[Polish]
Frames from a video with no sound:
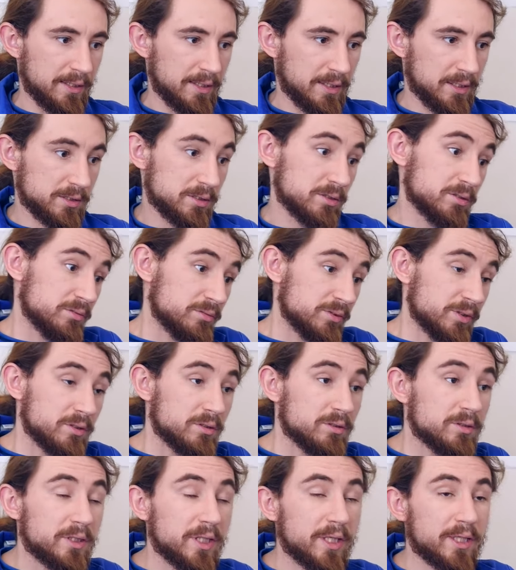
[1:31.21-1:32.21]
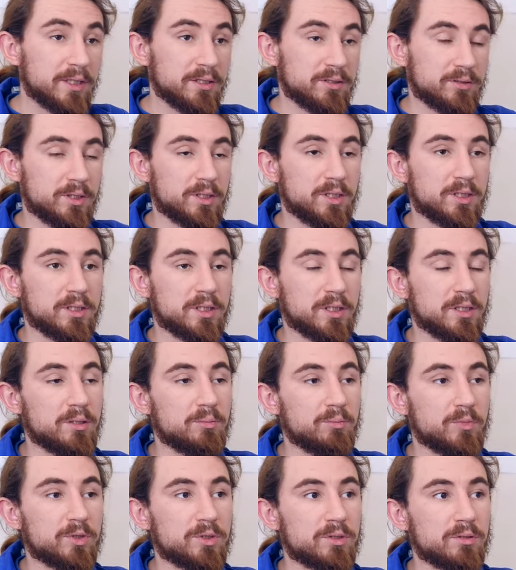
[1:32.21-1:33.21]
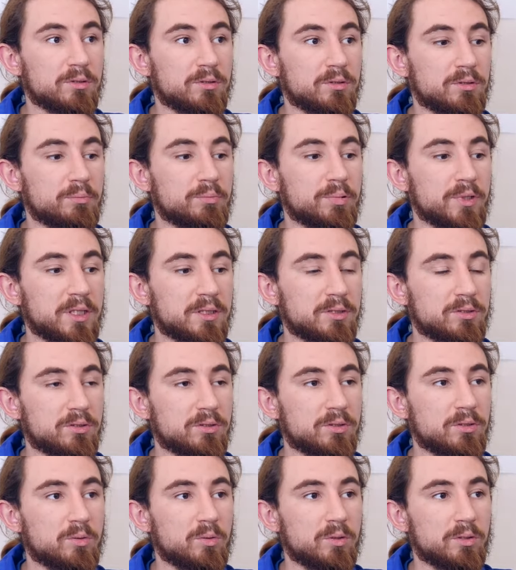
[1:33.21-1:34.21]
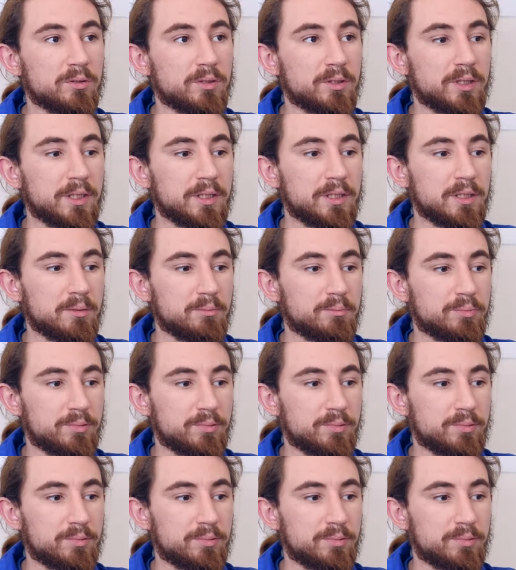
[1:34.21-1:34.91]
Aczkolwiek no, nie jest to jakiś taki mocno pracochłonny etap